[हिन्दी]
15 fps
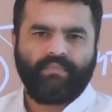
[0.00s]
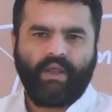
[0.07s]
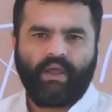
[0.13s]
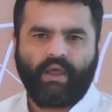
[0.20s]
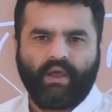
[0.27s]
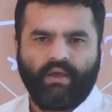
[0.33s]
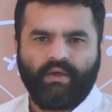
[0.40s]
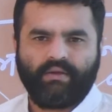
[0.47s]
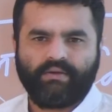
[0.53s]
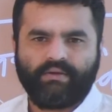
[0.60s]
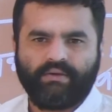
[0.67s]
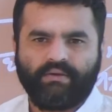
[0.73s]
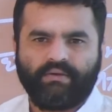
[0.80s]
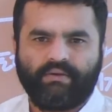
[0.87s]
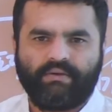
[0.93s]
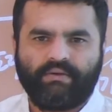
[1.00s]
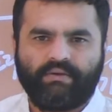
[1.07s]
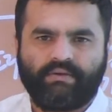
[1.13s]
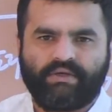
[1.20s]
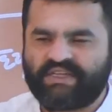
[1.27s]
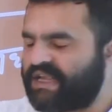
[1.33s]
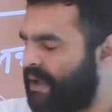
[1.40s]
ठीक है
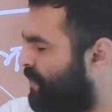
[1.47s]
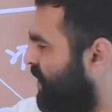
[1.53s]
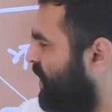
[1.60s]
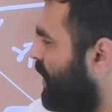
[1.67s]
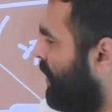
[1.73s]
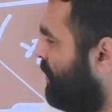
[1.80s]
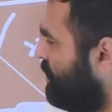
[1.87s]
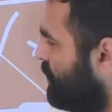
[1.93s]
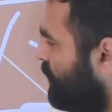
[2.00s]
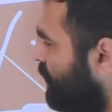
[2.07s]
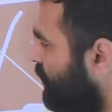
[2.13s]
जिसके परिणाम